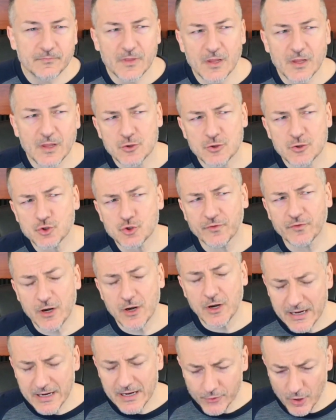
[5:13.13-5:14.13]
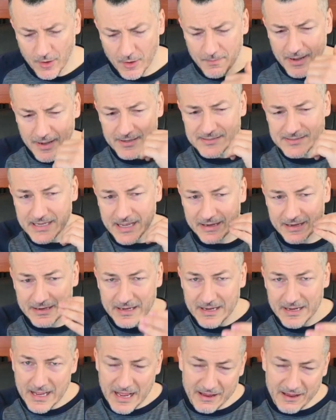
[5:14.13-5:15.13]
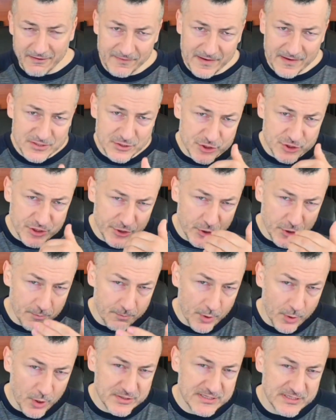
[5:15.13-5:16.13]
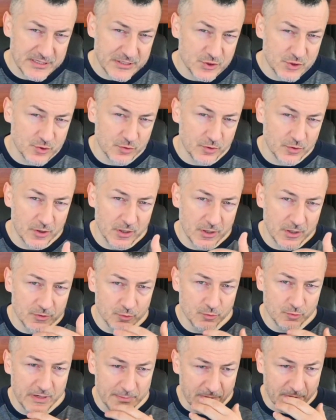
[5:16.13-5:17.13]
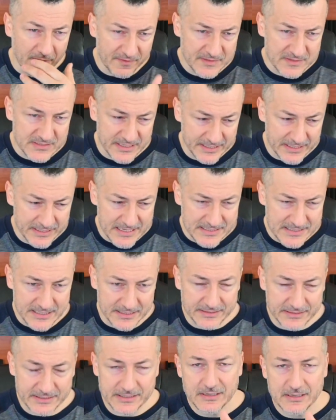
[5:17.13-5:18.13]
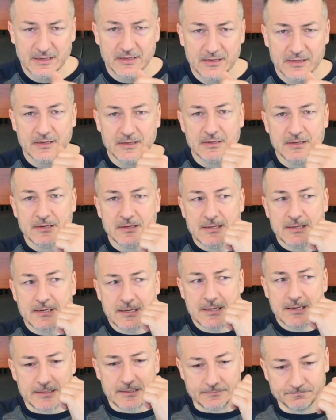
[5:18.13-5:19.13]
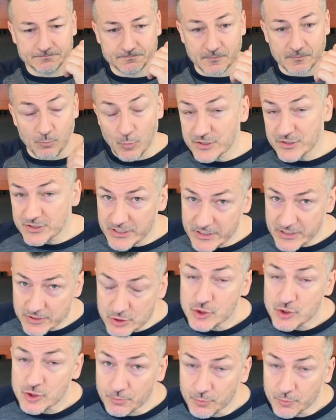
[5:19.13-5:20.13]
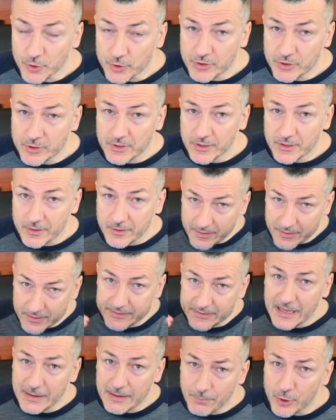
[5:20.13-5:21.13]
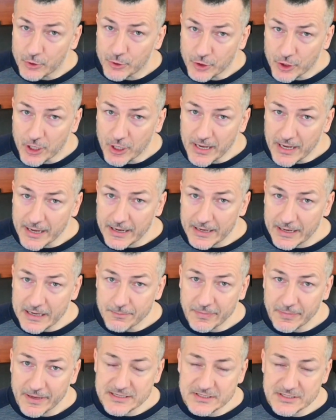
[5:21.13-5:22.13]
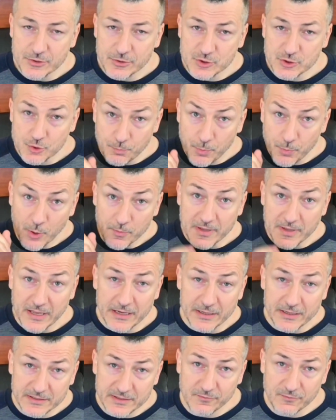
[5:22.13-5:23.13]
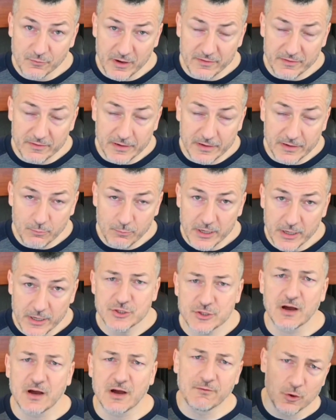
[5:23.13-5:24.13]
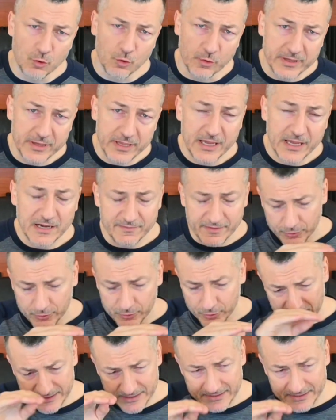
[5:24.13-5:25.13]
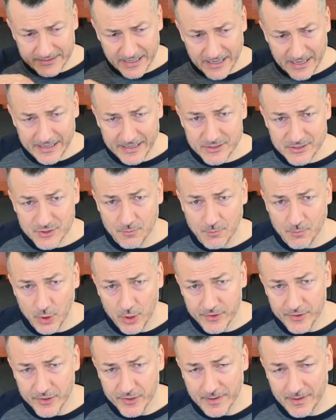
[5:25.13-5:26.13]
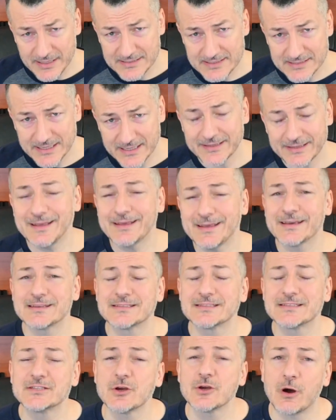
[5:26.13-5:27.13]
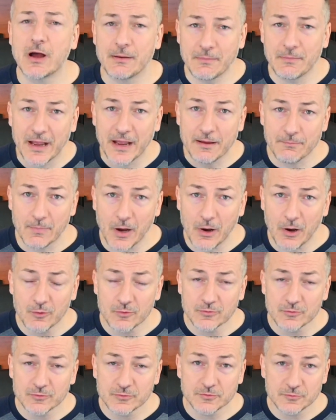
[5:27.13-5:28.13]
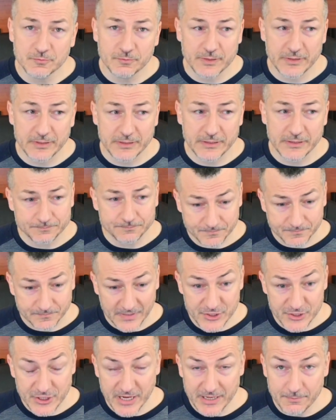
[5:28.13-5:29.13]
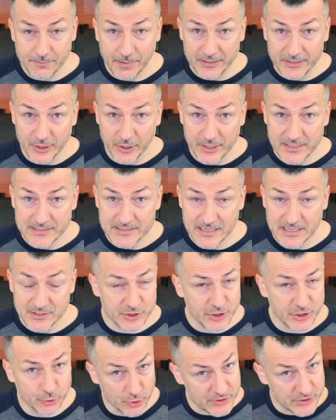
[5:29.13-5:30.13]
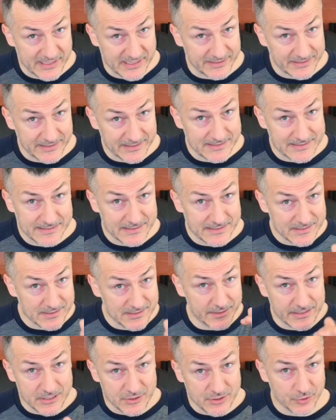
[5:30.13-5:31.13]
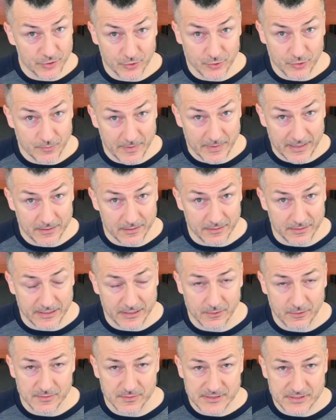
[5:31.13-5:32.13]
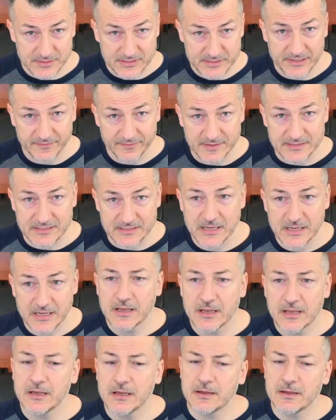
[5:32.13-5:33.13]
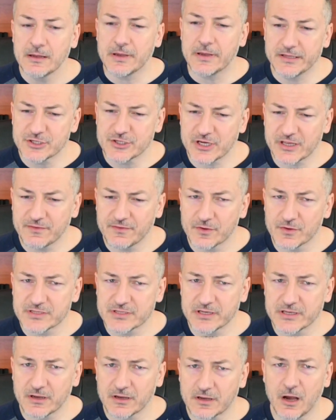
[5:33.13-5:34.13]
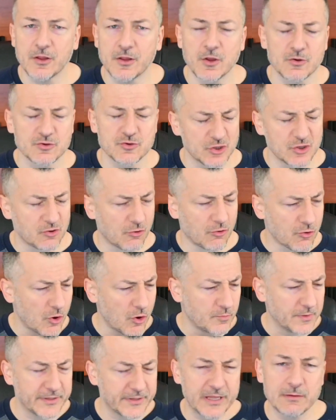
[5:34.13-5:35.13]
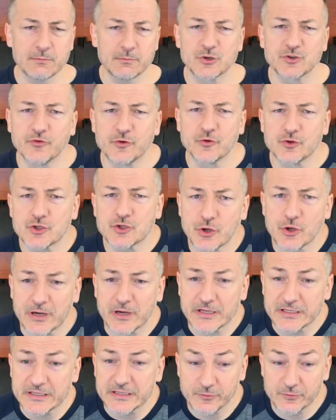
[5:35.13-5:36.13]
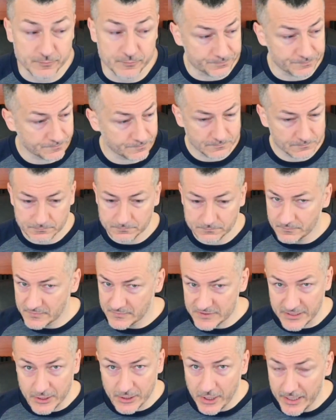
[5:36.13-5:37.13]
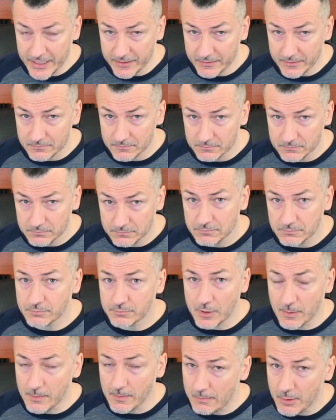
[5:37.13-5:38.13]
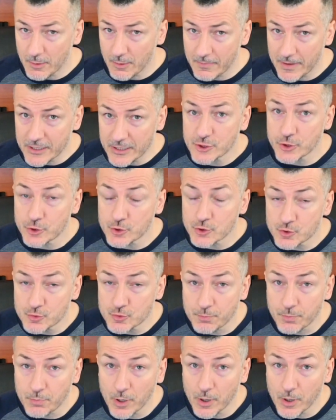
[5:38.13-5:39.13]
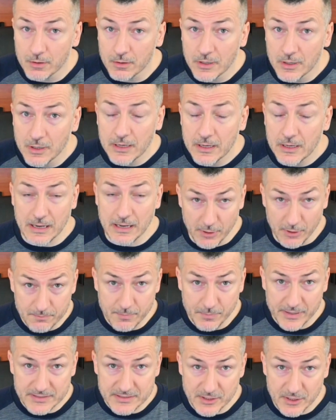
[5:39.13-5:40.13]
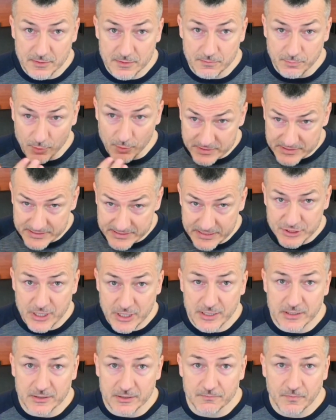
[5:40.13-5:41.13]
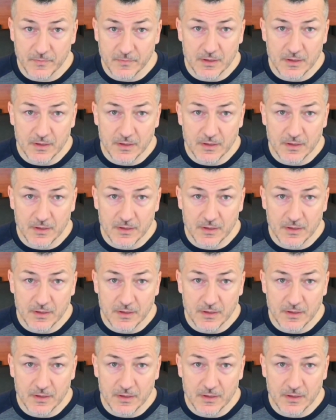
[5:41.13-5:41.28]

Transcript: Sauf que là, quand on commence à, faire ce genre de procédure-là, nous, les professionnels de la santé, euh, moi, c'est somme toute euh, très protocolaire, à hein, la prise du premier rendez-vous avec moi. J'envoie un courriel avec tous les détails sur mon cadre de pratique, des questions à me répondre, puis les gens, ils prennent connaissance. J'ai tout synthétisé ça dans un document, les conditions de service. Mais il y a des gens qui vont dire Ah non, c'est trop compliqué, moi je veux juste un rendez-vous. C'est correct. Probablement que je ne suis pas la bonne personne pour ces gens-là.